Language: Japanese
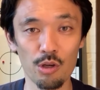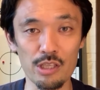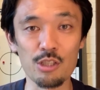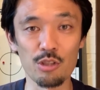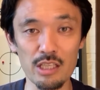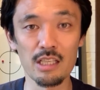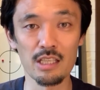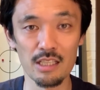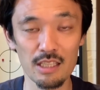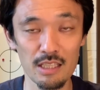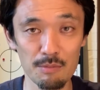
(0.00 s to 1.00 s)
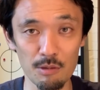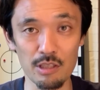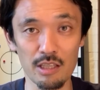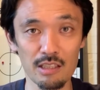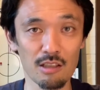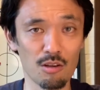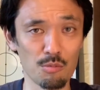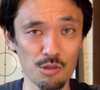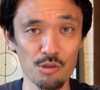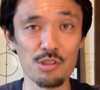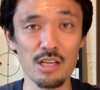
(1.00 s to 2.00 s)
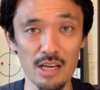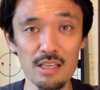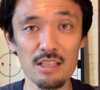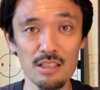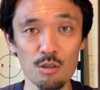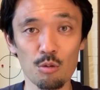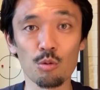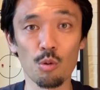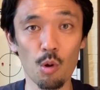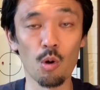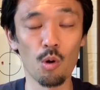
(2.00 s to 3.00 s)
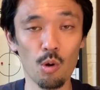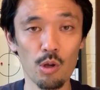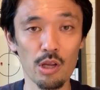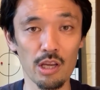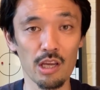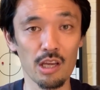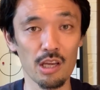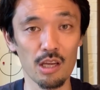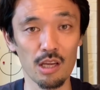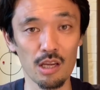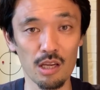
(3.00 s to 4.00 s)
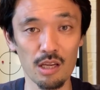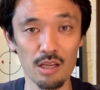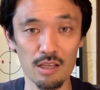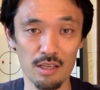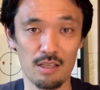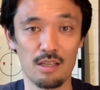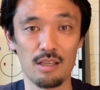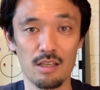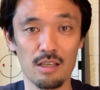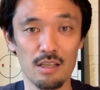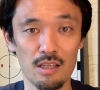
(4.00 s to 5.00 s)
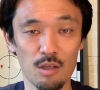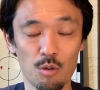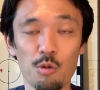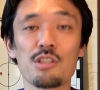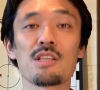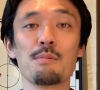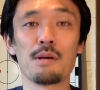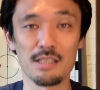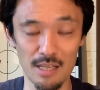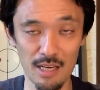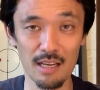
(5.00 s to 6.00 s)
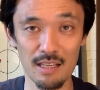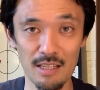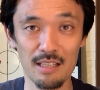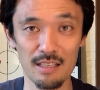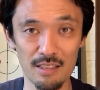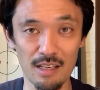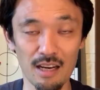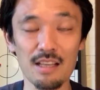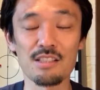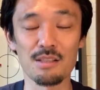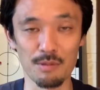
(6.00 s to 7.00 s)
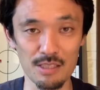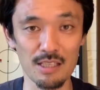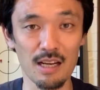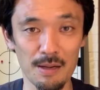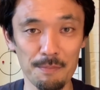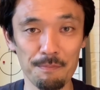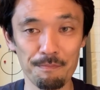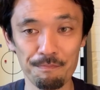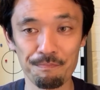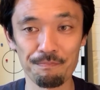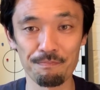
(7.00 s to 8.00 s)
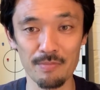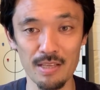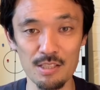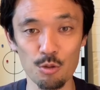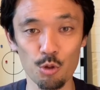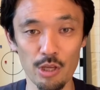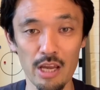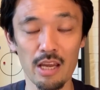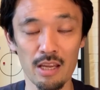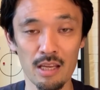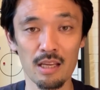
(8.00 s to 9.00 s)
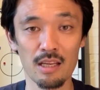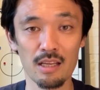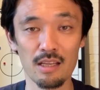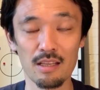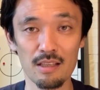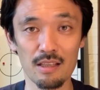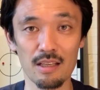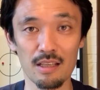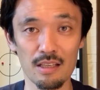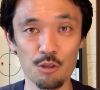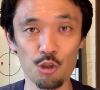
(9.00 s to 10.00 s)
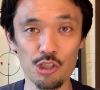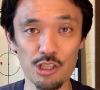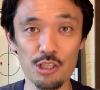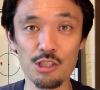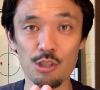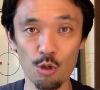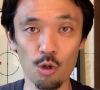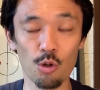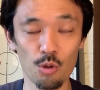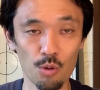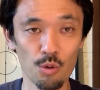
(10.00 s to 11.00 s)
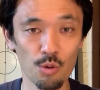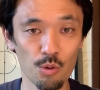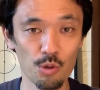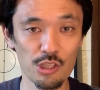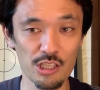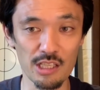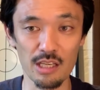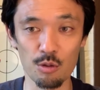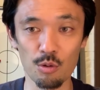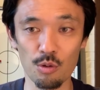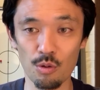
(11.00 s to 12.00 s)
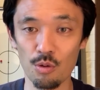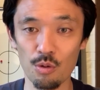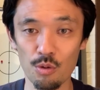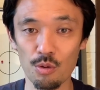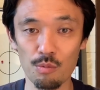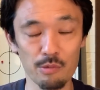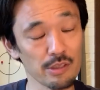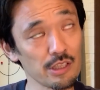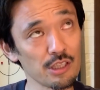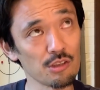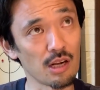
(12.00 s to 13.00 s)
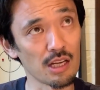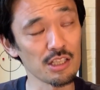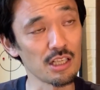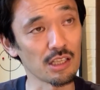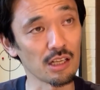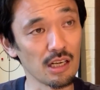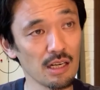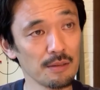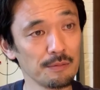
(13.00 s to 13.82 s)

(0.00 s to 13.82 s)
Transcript: 一緒に、まあ、振り返った方が面白いんじゃないっていうことを、えー、思いつきました。考えつきました。ですので、えー、17日の深夜の28時だったかな。